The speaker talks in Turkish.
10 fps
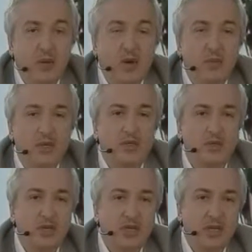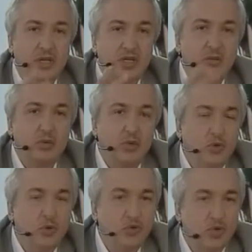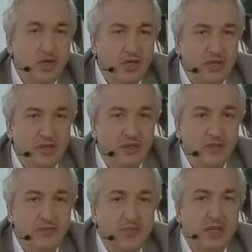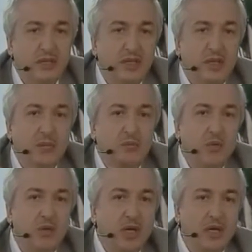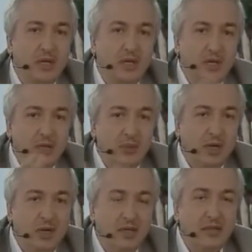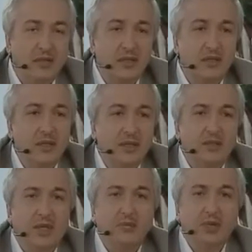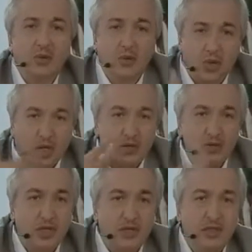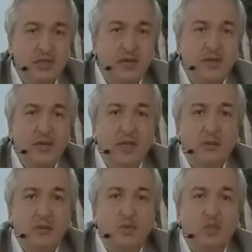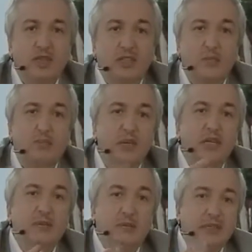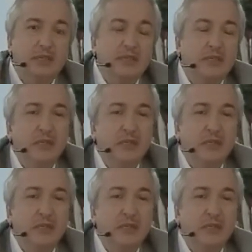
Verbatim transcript: Muhammed suresinin 24. ayeti tedebbürle alakalı bir ayettir. Tam da Kur'an üzerinde mütedebbir bir